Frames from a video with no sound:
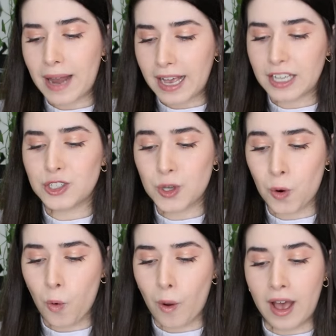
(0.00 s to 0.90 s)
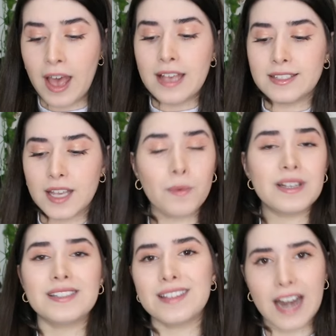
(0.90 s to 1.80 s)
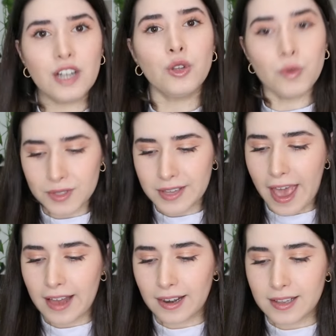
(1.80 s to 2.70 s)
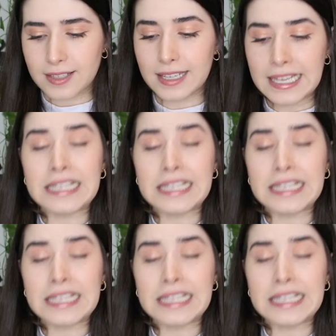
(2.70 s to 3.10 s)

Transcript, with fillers: placas de rua, sequestrar donzelas,